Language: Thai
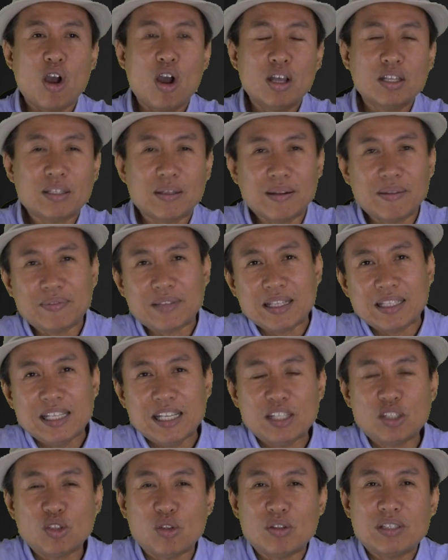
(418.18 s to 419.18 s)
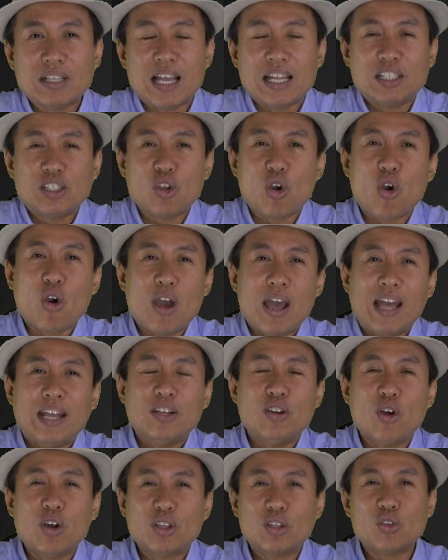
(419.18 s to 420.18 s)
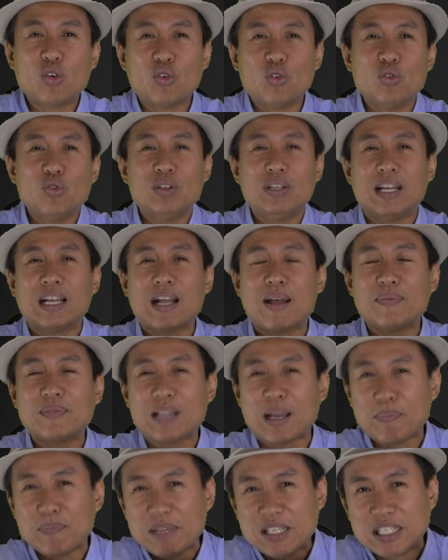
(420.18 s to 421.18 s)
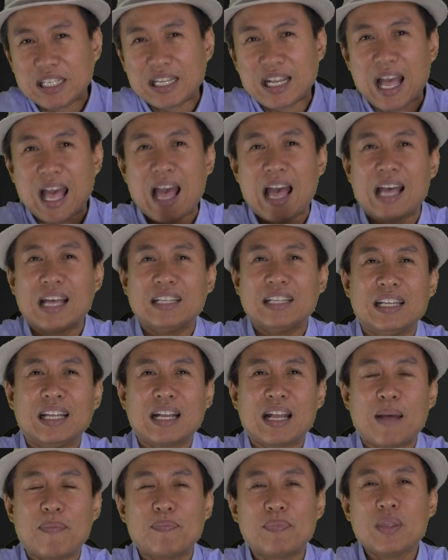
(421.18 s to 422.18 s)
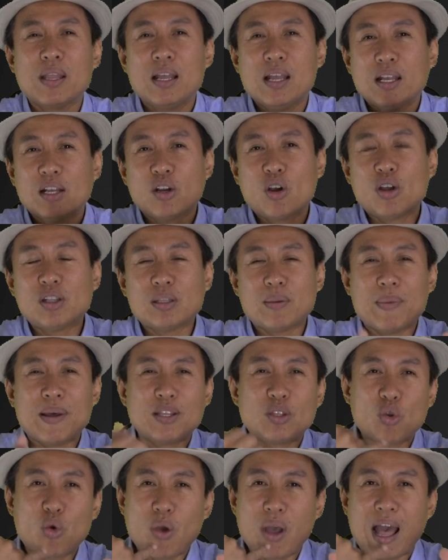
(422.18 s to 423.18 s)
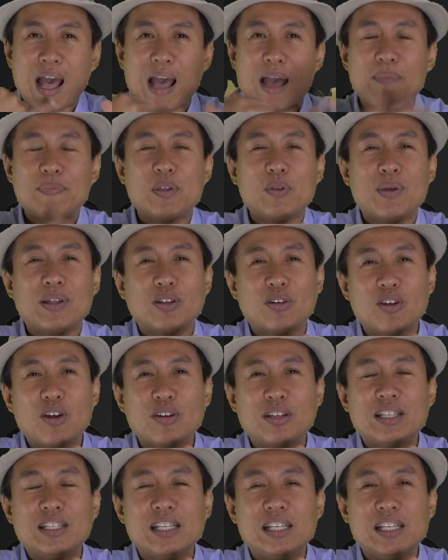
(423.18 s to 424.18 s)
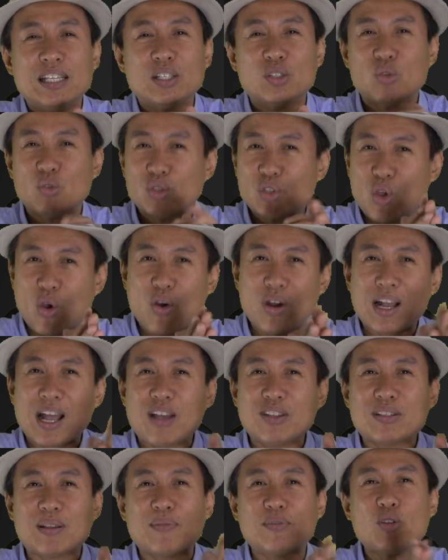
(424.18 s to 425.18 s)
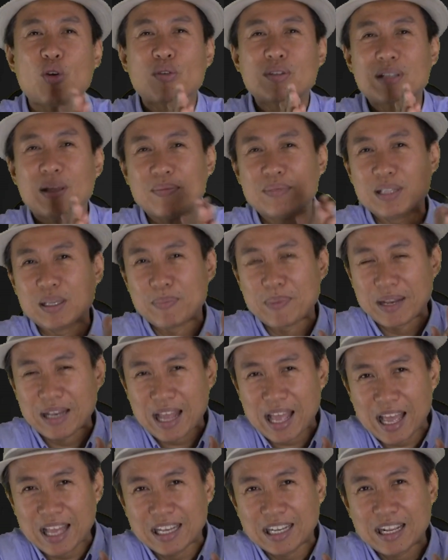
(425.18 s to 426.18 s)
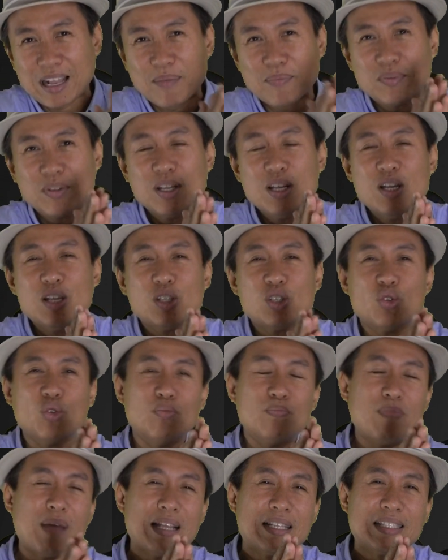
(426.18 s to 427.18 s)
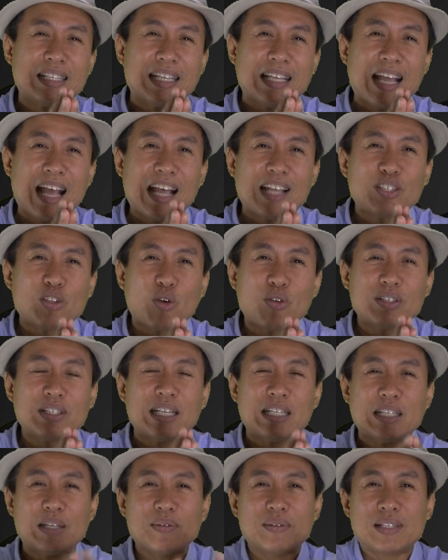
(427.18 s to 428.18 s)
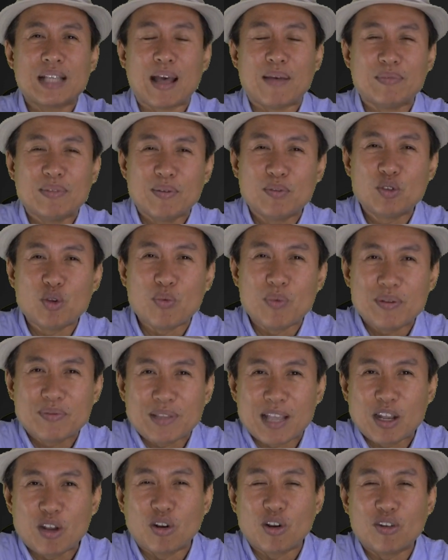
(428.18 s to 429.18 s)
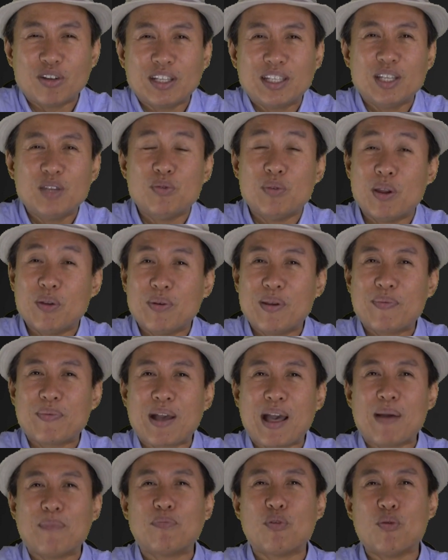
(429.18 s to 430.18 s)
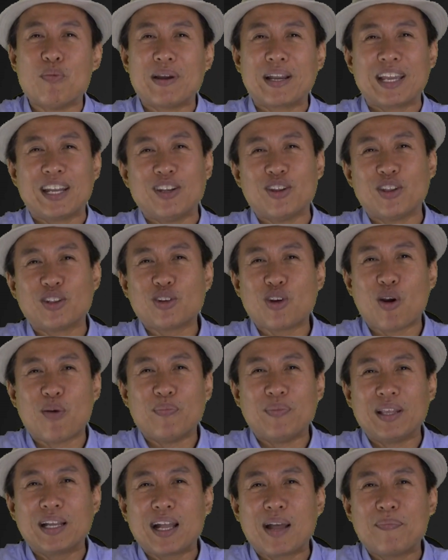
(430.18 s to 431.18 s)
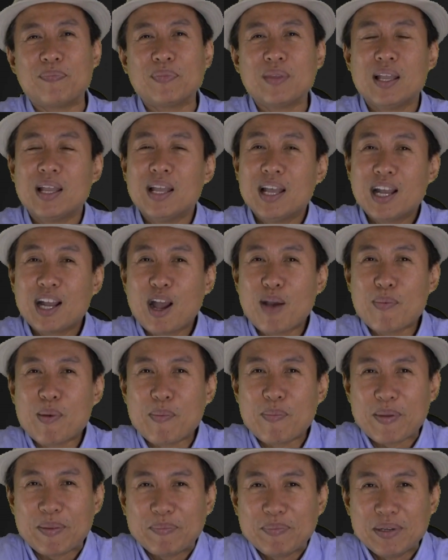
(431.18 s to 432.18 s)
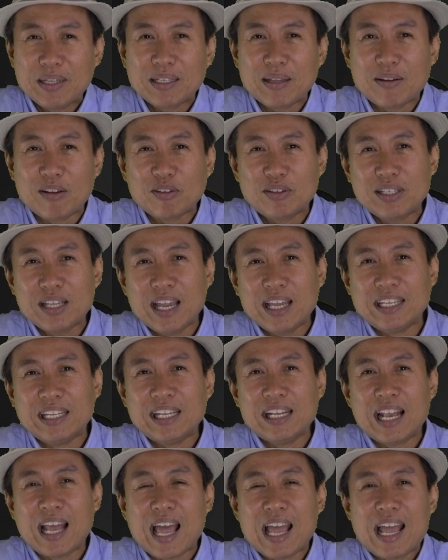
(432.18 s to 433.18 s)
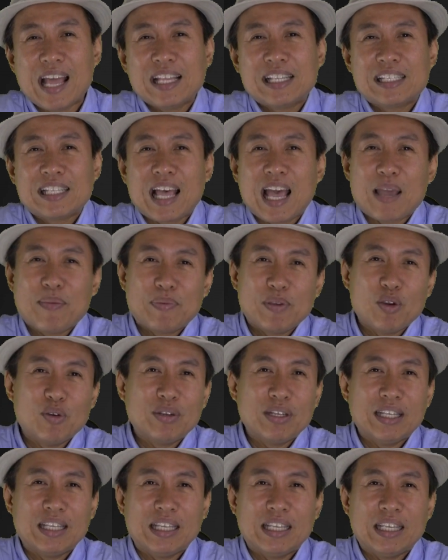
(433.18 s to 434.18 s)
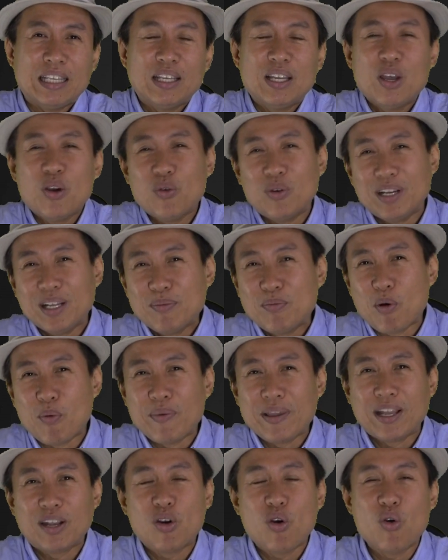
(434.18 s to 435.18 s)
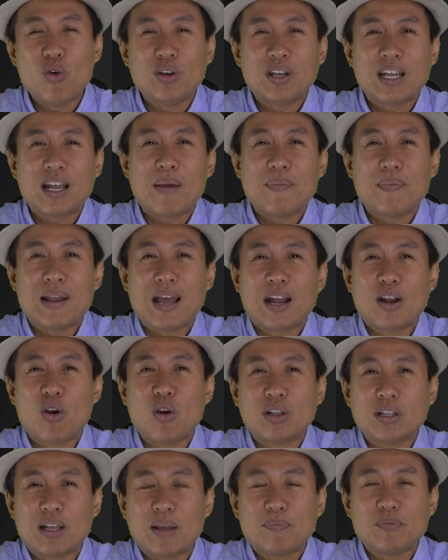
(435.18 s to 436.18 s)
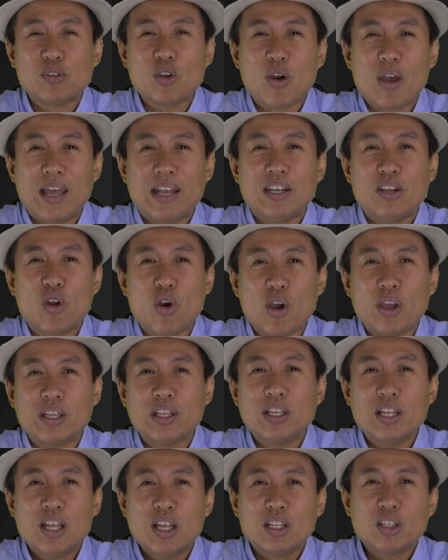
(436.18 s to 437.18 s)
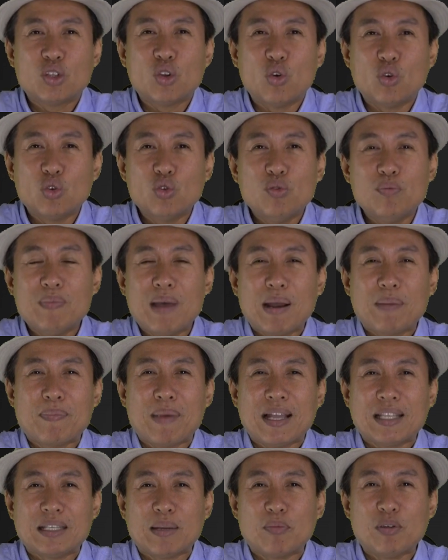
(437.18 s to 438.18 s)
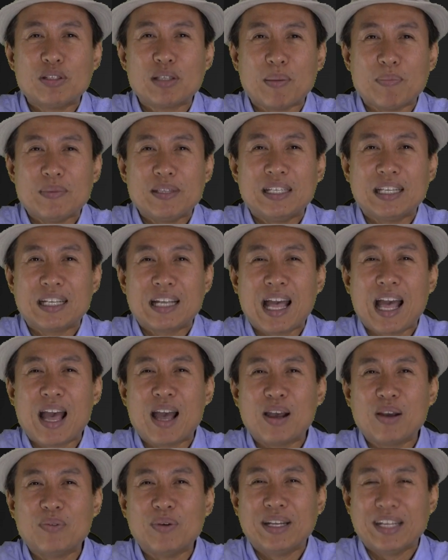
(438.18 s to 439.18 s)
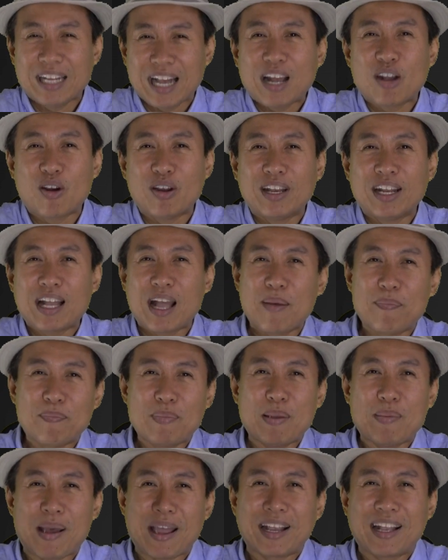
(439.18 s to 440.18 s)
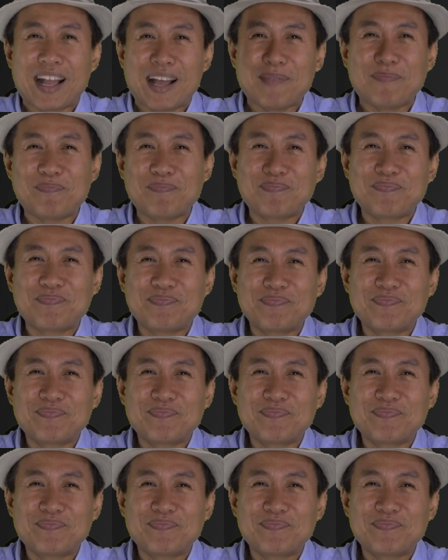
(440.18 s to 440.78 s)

ก็สำหรับท่านที่สนใจจอ Android ตรงรุ่นนะครับจากมิชิก้านะครับ ก็สามารถโทรหาพีวันของเราได้ที่ 029323485 นะครับ 08452443เยี่ยมชมเว็บไซต์ของเราได้ที่ www.carpromarket.com นะครับเข้ามาเป็นเพื่อนกับเราที่ ID Line a s s i g n p o e วันนี้ผมเอโก้นะครับ ลาก่อนกับจอ Android ตรงรุ่นมากมายจากบริษัทมิชิก้าวันนี้ลาก่อนนะครับ บ๊ายบายครับ